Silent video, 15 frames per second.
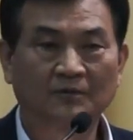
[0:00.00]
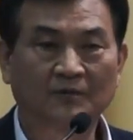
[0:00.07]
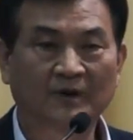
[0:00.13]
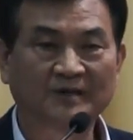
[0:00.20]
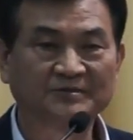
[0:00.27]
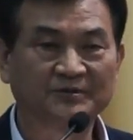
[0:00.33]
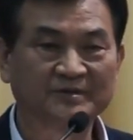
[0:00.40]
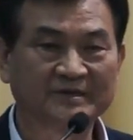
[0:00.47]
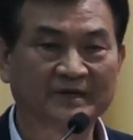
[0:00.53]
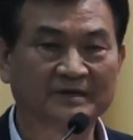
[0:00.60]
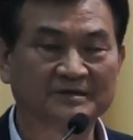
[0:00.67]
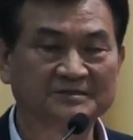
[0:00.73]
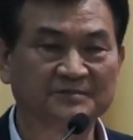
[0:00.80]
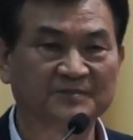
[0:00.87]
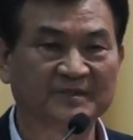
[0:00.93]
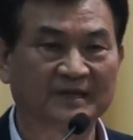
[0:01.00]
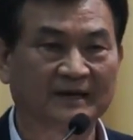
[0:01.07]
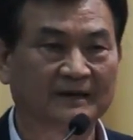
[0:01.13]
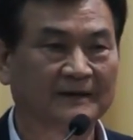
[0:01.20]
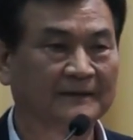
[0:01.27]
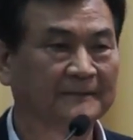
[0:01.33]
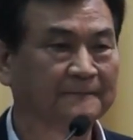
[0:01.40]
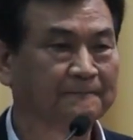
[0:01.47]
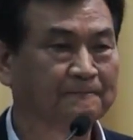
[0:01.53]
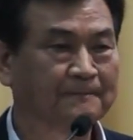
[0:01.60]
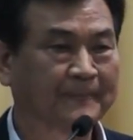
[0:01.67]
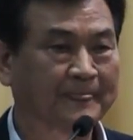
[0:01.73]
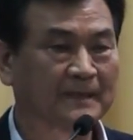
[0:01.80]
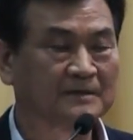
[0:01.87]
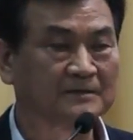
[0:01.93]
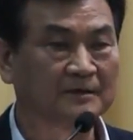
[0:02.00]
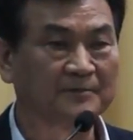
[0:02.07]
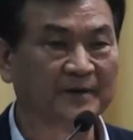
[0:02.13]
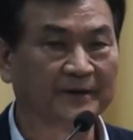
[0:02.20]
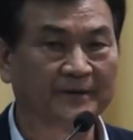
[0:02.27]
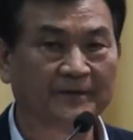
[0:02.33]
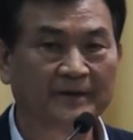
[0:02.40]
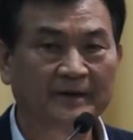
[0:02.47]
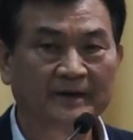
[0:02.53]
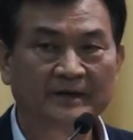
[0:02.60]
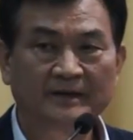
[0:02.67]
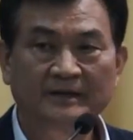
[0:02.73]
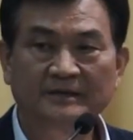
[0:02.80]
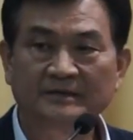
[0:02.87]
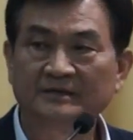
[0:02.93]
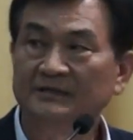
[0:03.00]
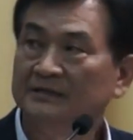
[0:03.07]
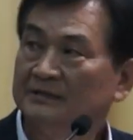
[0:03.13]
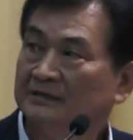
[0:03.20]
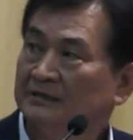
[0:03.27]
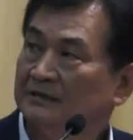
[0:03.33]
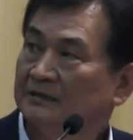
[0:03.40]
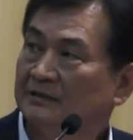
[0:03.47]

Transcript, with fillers: 과선이 소된 것입니다. 그러면 이,